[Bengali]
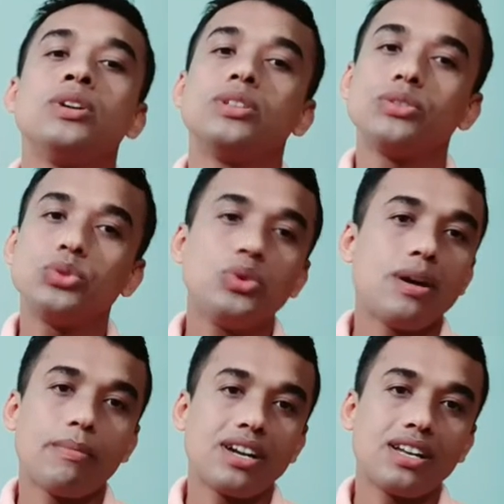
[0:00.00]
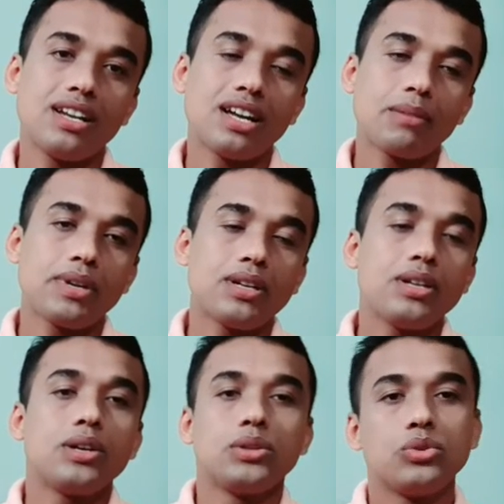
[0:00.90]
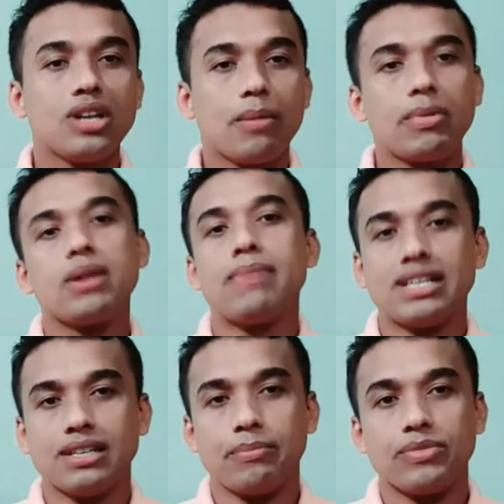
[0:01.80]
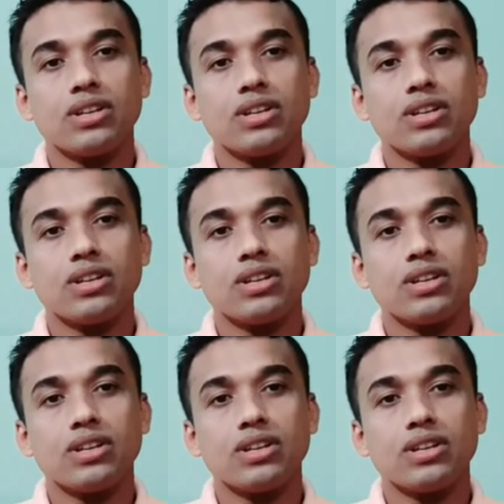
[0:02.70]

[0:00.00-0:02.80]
তো দুই নাম্বারে কি লাগবে দুই নাম্বারে বাদাম